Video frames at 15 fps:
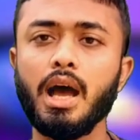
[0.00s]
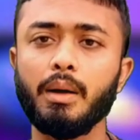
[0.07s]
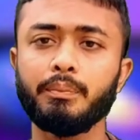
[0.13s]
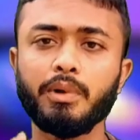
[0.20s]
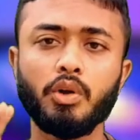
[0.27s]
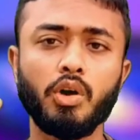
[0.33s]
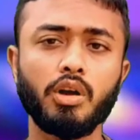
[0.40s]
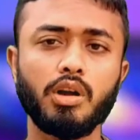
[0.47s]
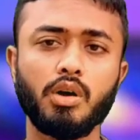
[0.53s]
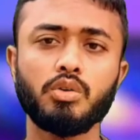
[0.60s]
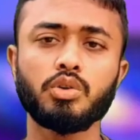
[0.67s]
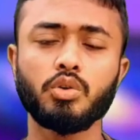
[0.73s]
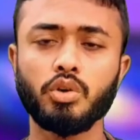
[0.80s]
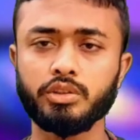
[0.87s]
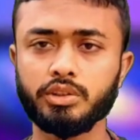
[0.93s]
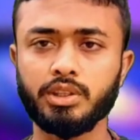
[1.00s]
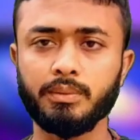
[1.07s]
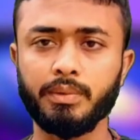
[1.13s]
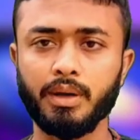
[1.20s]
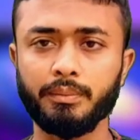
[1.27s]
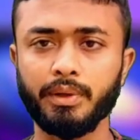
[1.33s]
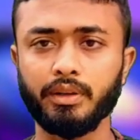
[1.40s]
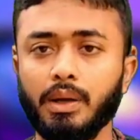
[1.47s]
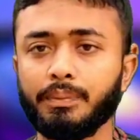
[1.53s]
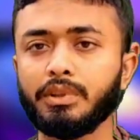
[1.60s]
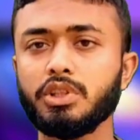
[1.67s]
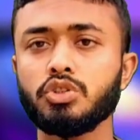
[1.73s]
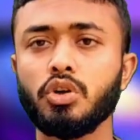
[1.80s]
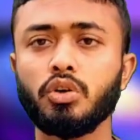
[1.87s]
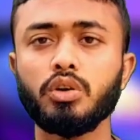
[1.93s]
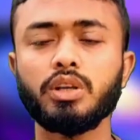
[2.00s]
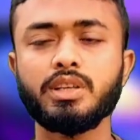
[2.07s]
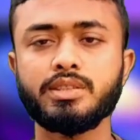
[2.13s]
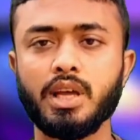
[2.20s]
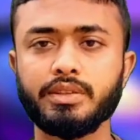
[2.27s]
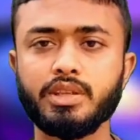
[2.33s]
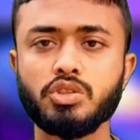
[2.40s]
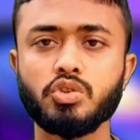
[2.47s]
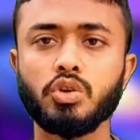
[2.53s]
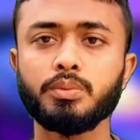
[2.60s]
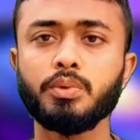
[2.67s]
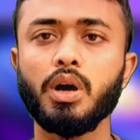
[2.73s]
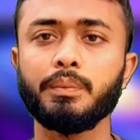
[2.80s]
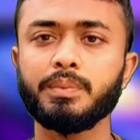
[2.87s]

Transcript: আপনি লগ আউট করে দিতে পারবেন আপনাদের সকলকে সাজেস্ট করব